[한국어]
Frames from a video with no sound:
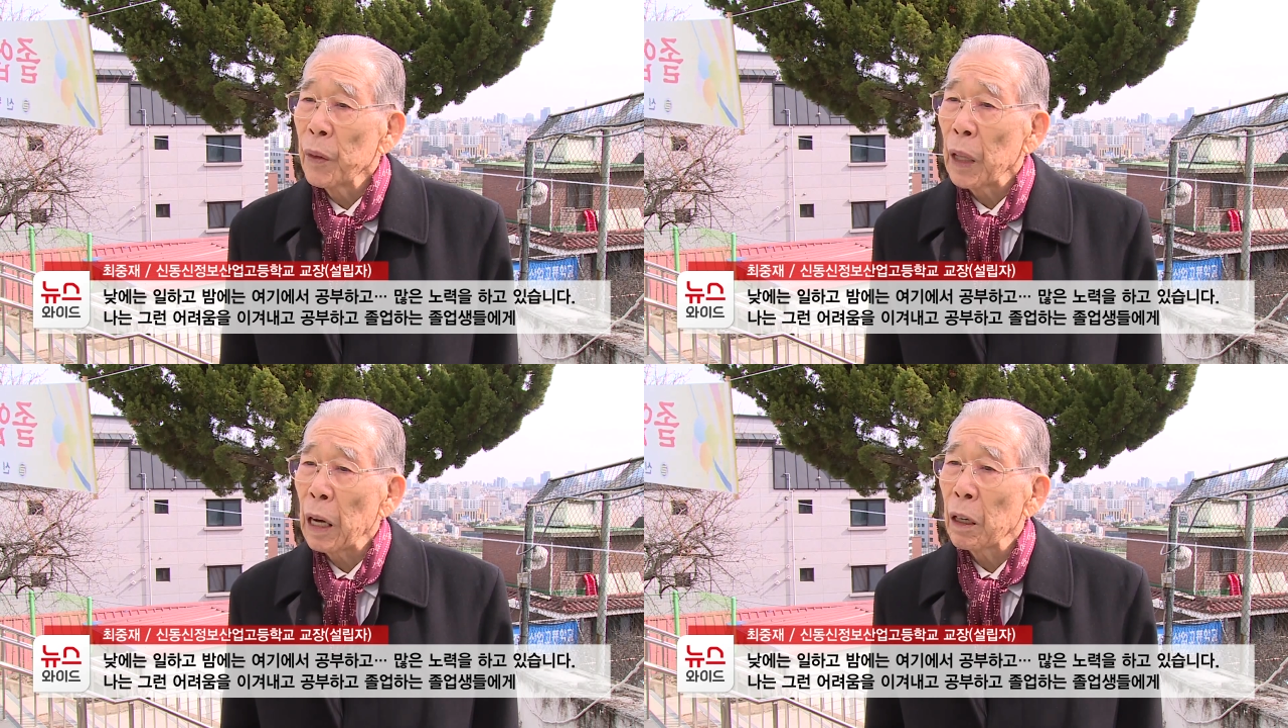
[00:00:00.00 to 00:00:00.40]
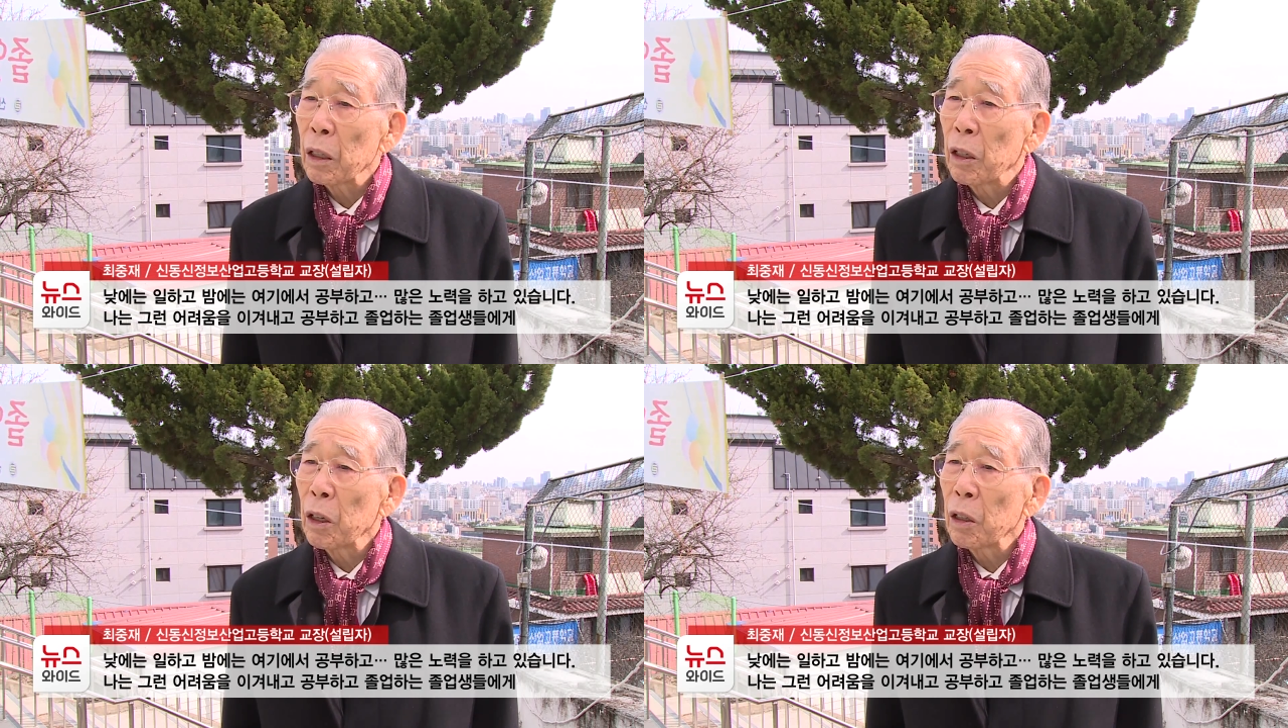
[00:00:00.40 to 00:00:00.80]
나는
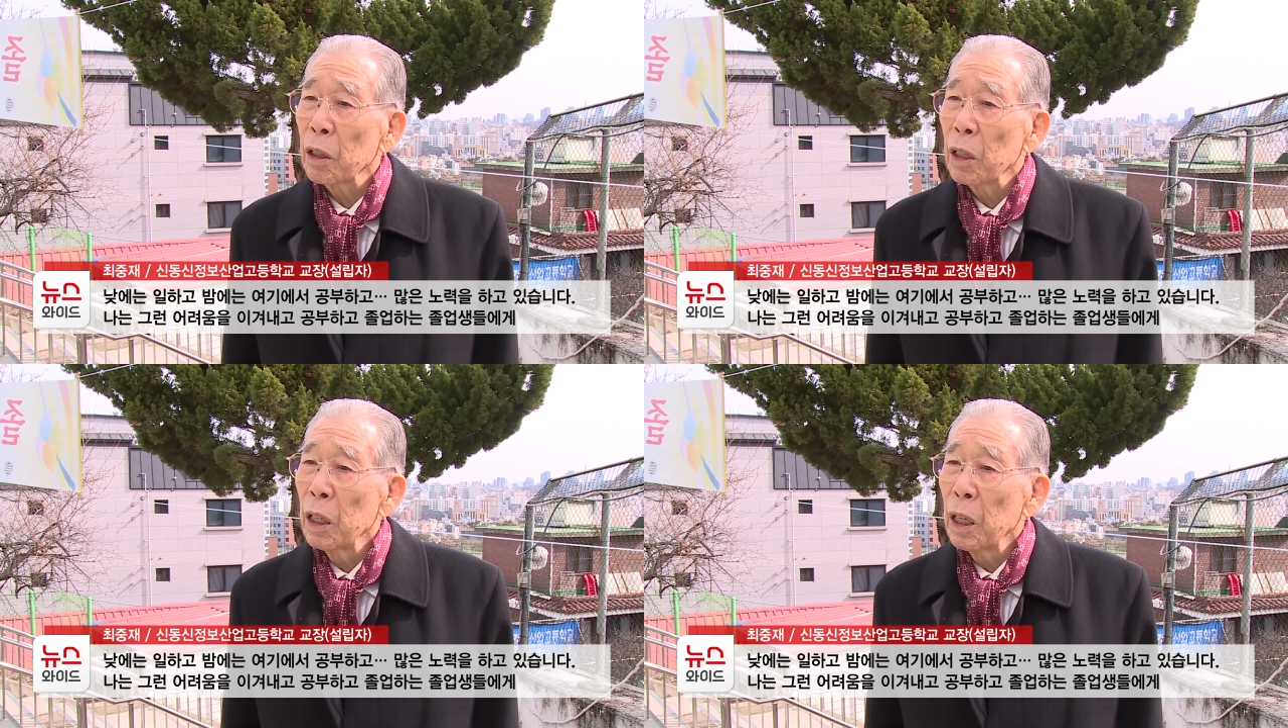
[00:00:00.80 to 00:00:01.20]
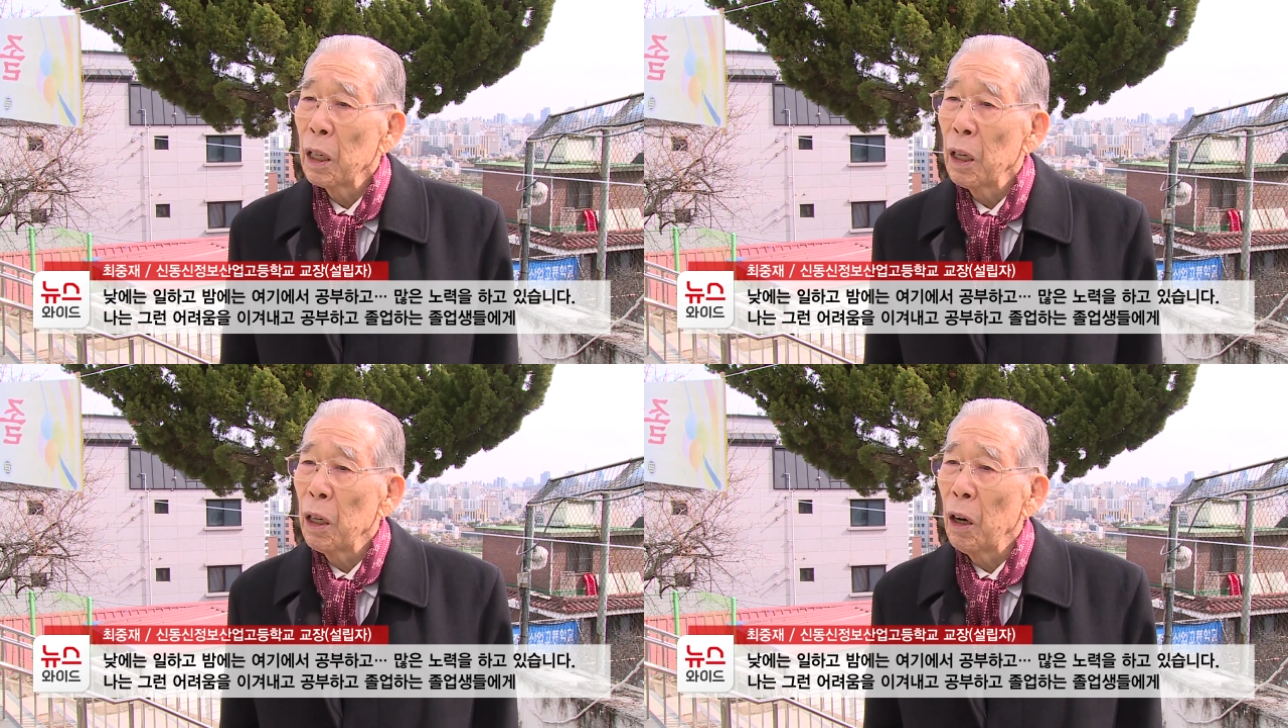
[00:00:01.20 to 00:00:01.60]
그런
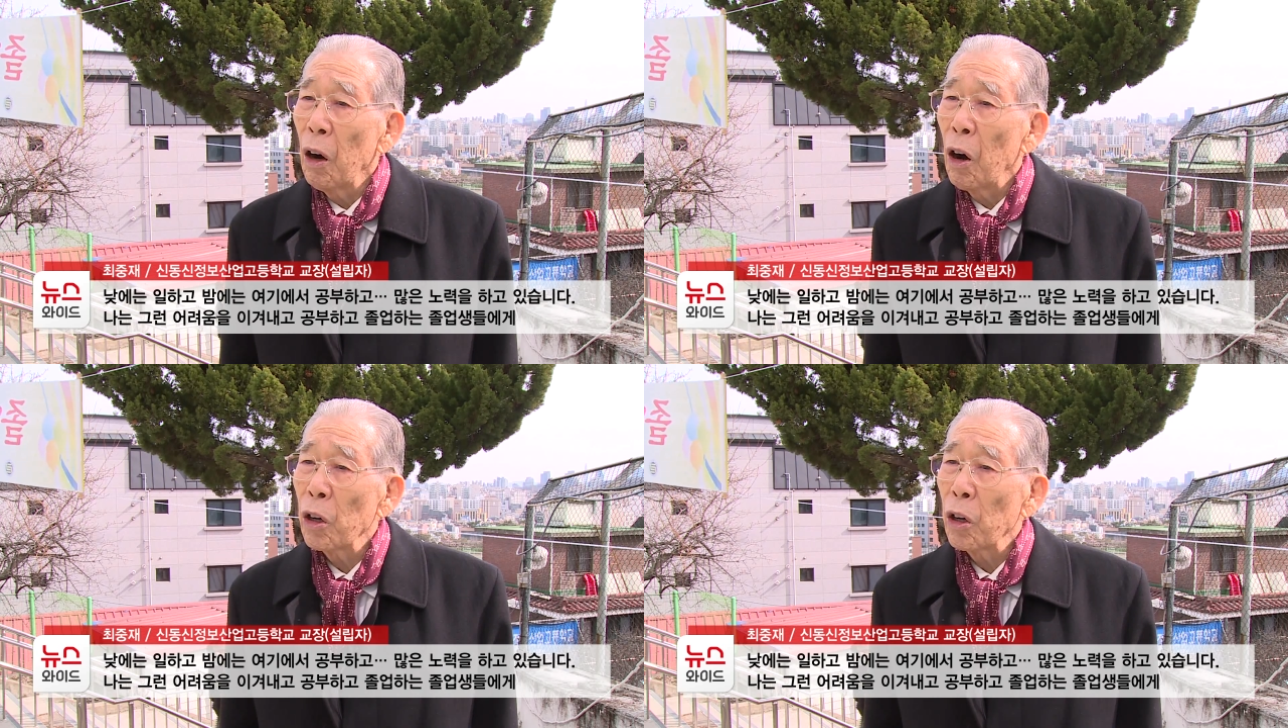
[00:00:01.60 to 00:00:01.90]
어,